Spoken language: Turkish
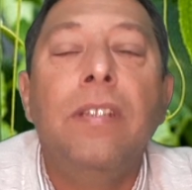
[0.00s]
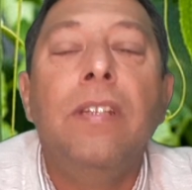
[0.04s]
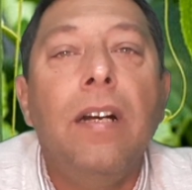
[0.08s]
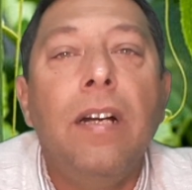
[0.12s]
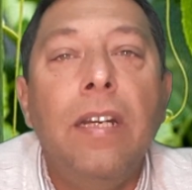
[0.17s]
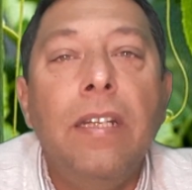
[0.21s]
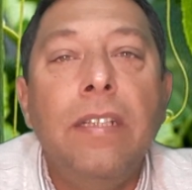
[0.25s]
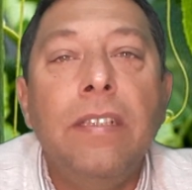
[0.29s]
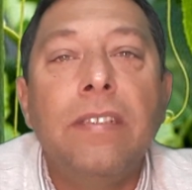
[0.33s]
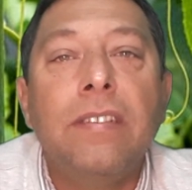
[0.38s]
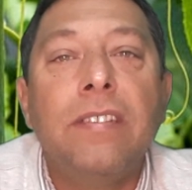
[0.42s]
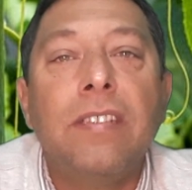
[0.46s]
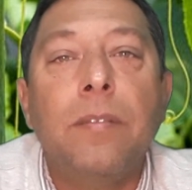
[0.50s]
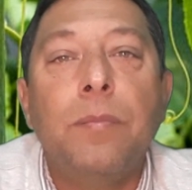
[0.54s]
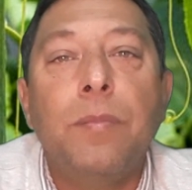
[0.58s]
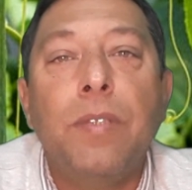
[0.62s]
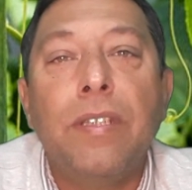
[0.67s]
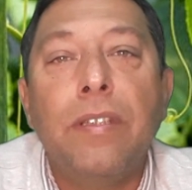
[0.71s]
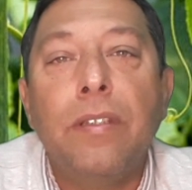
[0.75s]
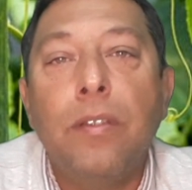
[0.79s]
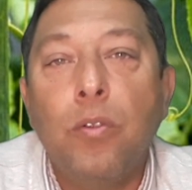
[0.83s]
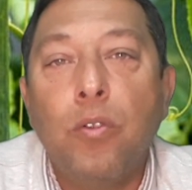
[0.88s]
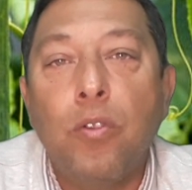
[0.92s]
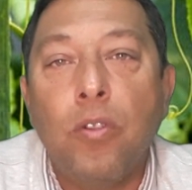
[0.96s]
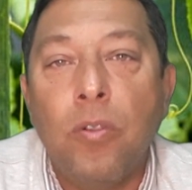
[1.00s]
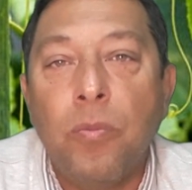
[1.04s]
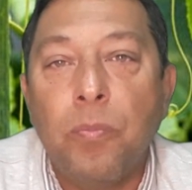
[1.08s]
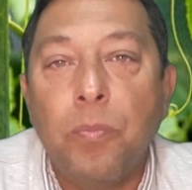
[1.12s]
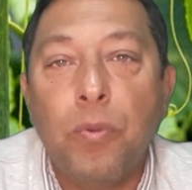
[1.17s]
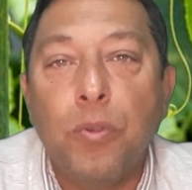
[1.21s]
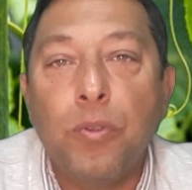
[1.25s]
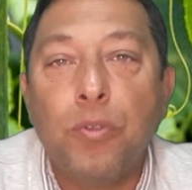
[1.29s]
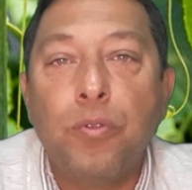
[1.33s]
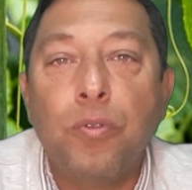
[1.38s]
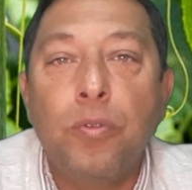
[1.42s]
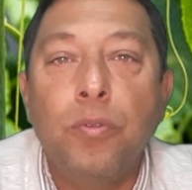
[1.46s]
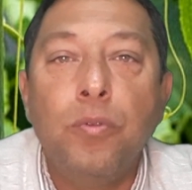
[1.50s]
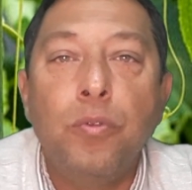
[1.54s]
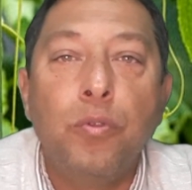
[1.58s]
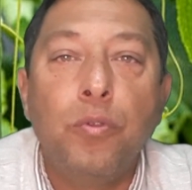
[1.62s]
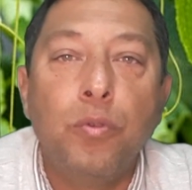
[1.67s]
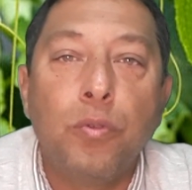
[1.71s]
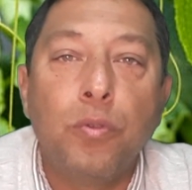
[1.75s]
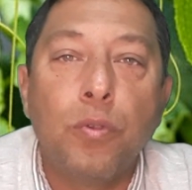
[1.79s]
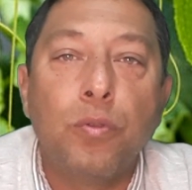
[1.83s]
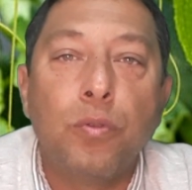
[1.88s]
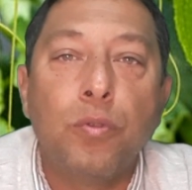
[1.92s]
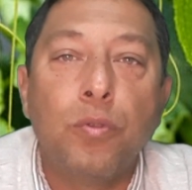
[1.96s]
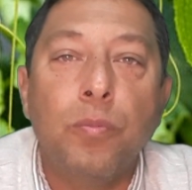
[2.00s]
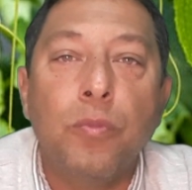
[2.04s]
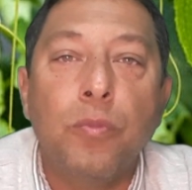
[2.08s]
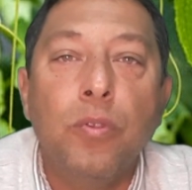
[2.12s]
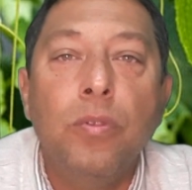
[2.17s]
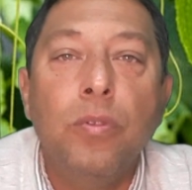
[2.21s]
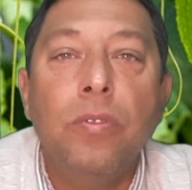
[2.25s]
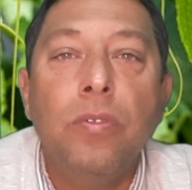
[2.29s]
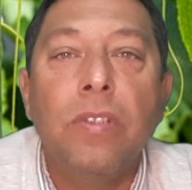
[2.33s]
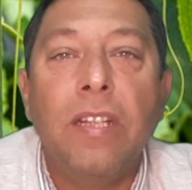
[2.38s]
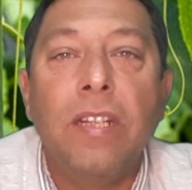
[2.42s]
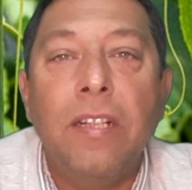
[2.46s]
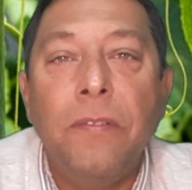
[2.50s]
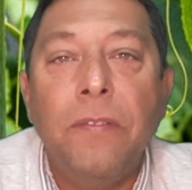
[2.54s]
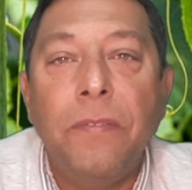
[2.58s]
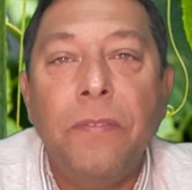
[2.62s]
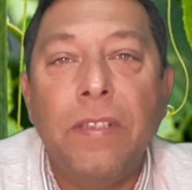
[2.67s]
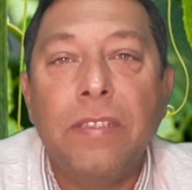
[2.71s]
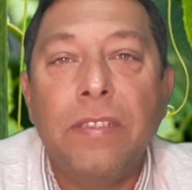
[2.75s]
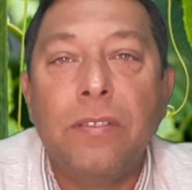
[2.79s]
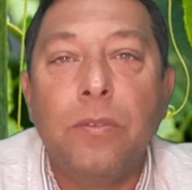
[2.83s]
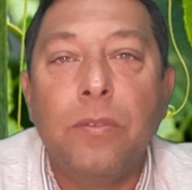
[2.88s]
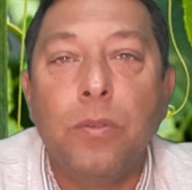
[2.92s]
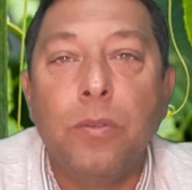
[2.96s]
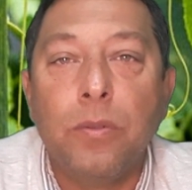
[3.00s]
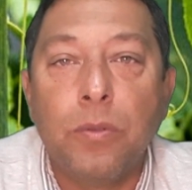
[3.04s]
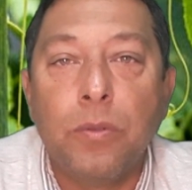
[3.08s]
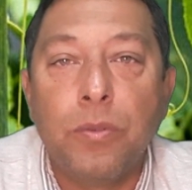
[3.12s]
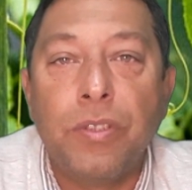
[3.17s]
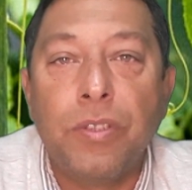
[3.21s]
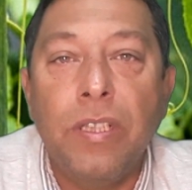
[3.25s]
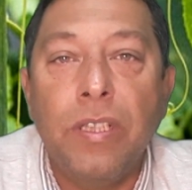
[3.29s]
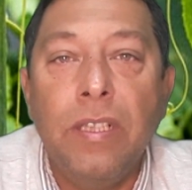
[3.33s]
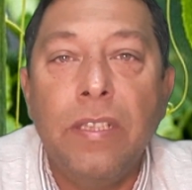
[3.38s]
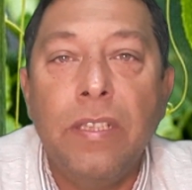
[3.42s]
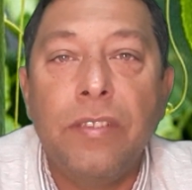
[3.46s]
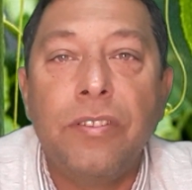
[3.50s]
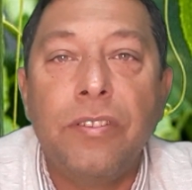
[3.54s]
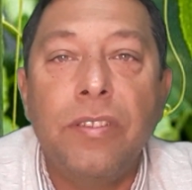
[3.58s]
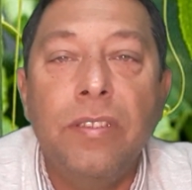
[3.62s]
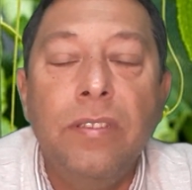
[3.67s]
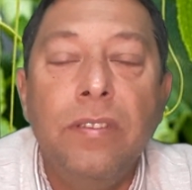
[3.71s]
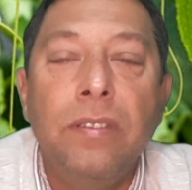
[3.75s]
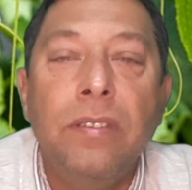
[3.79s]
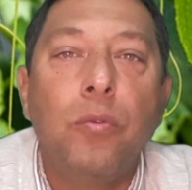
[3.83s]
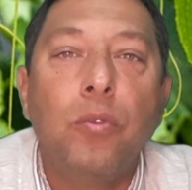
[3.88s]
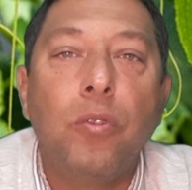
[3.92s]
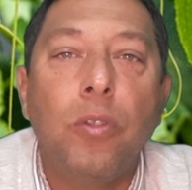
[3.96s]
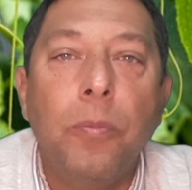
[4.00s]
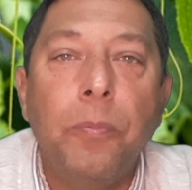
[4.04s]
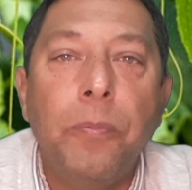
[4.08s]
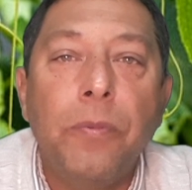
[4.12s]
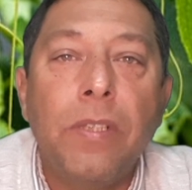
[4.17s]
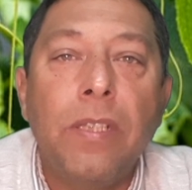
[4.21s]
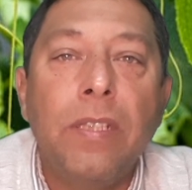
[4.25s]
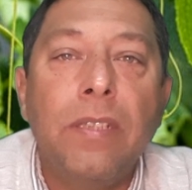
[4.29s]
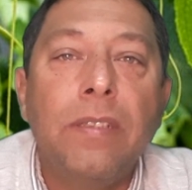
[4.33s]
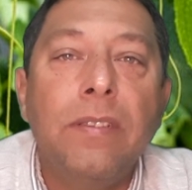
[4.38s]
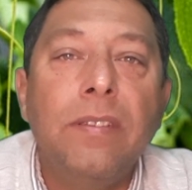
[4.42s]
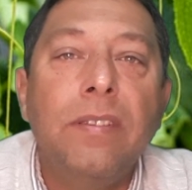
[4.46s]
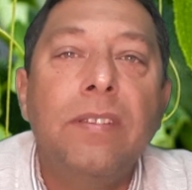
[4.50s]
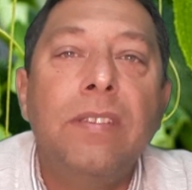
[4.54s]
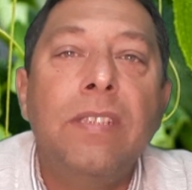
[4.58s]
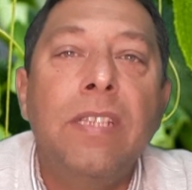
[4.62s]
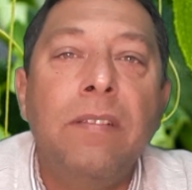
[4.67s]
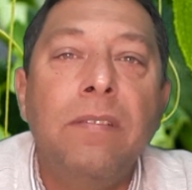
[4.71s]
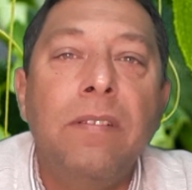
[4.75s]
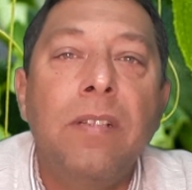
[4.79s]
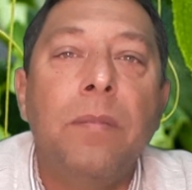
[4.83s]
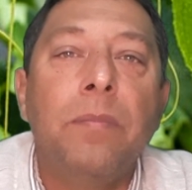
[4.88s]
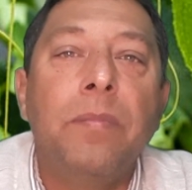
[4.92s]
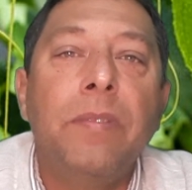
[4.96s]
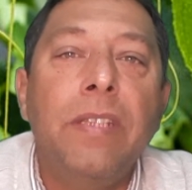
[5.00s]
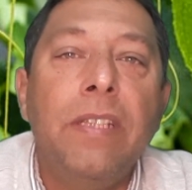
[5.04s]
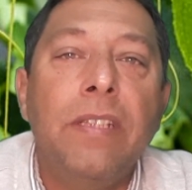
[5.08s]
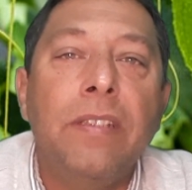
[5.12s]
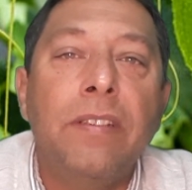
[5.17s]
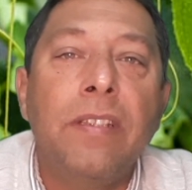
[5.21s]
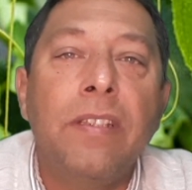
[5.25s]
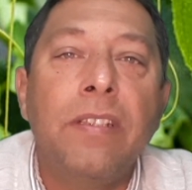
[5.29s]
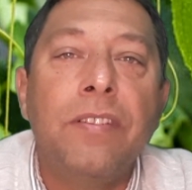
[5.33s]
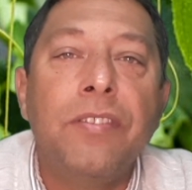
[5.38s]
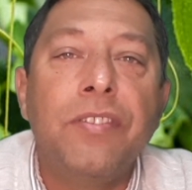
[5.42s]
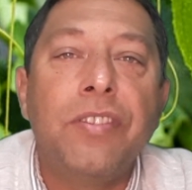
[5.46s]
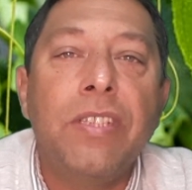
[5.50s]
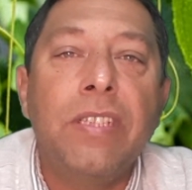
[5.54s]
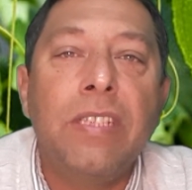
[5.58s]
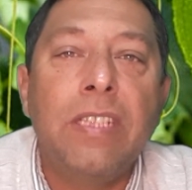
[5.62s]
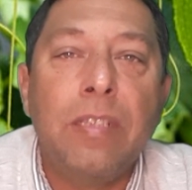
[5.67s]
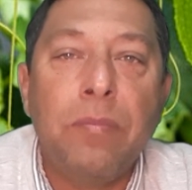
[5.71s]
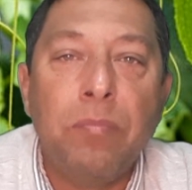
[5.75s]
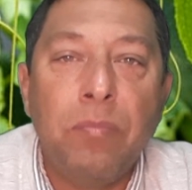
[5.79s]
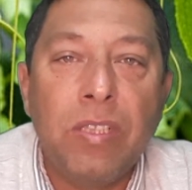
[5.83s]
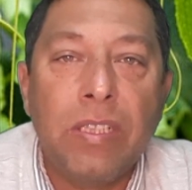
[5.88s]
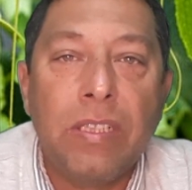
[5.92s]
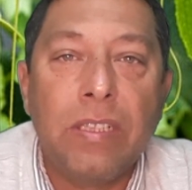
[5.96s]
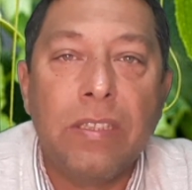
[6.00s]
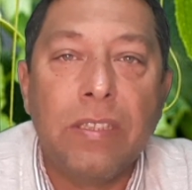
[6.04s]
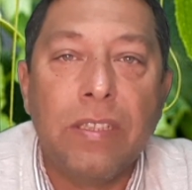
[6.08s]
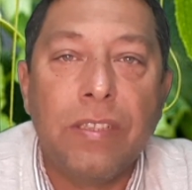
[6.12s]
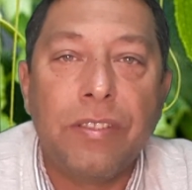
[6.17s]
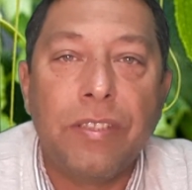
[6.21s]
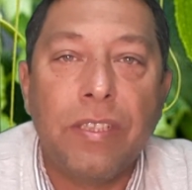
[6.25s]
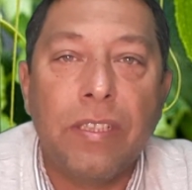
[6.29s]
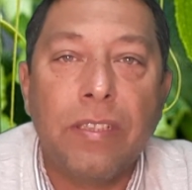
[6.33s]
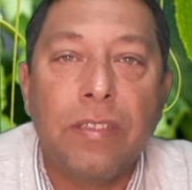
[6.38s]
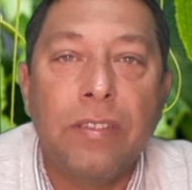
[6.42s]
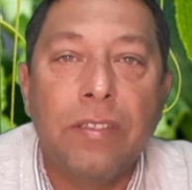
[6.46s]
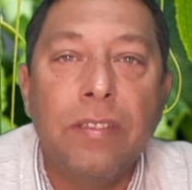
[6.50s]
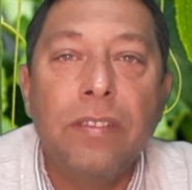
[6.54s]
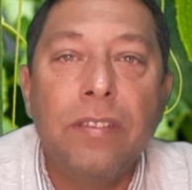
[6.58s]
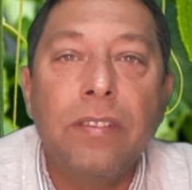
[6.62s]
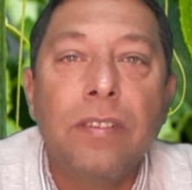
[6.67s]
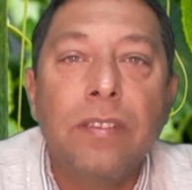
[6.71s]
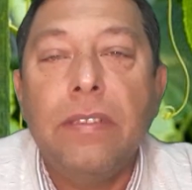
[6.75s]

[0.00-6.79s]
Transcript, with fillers: Aynı zamanda kompostun su tutumu daha fazla olacağı için toprağınız devamlı yeterince nemli kalacaktır.